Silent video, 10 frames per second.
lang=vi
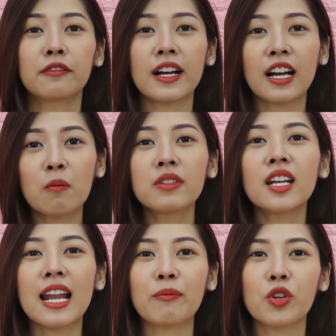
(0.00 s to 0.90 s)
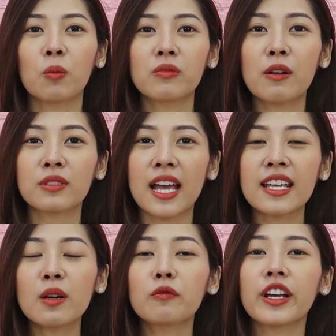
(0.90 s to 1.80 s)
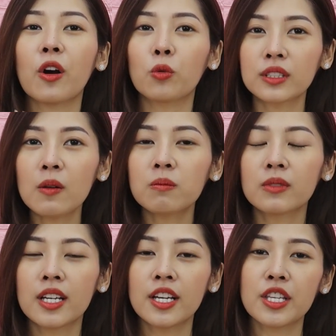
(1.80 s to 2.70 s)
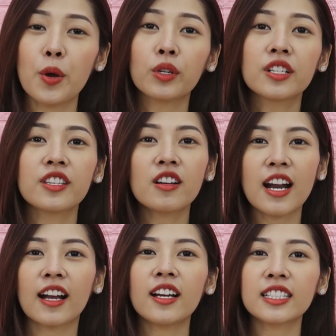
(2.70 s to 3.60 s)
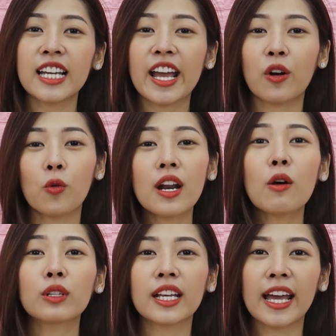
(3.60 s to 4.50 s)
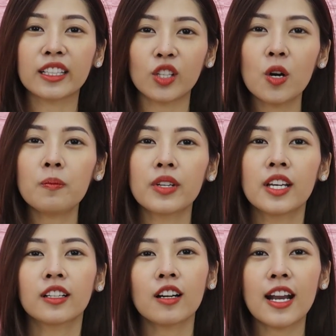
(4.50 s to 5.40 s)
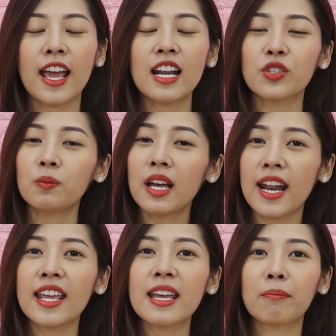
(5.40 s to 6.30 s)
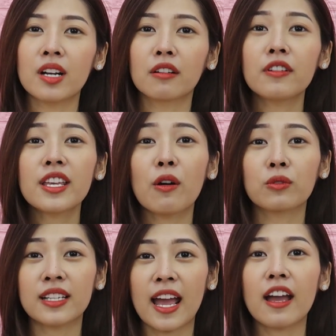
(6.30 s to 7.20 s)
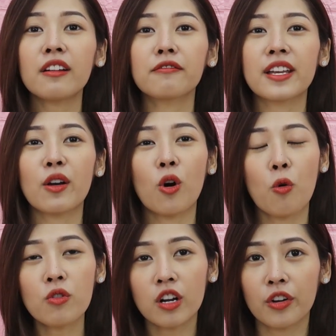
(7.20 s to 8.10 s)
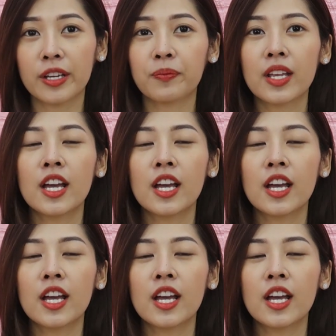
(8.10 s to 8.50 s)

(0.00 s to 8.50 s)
và không nên lạm dụng dầu xả trong việc ủ tóc nhiều người cho rằng á, càng ủ lâu thì càng tốt có lẽ là chúng ta đã nhầm lẫn với dầu xả và dầu ủ rồi